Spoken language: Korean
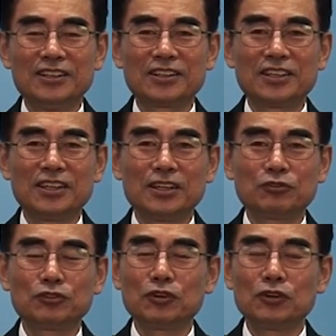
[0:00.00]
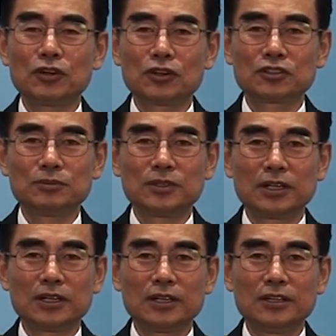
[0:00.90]
이렇게
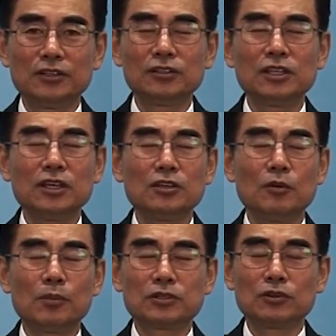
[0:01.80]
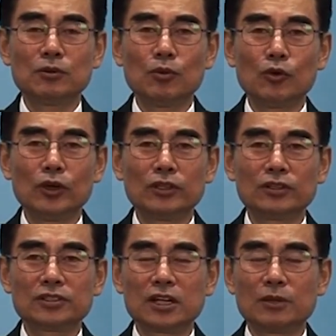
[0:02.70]
투덜거렸습니다. 이럴 때 옆에서 보고
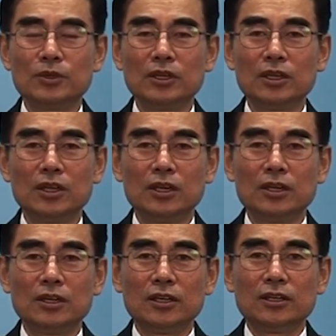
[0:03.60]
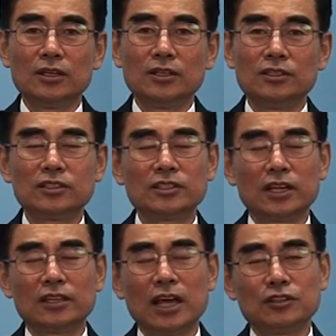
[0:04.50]
있던 사람이
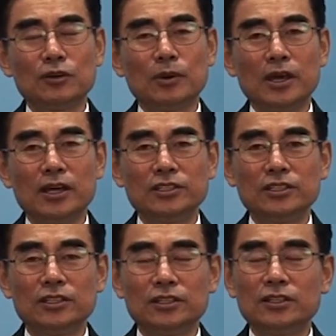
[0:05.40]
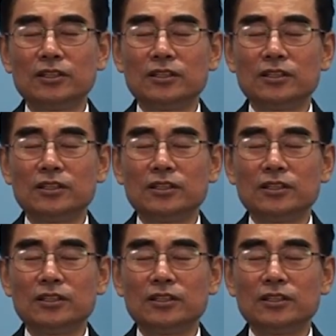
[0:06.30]
직장에 다녀봐야지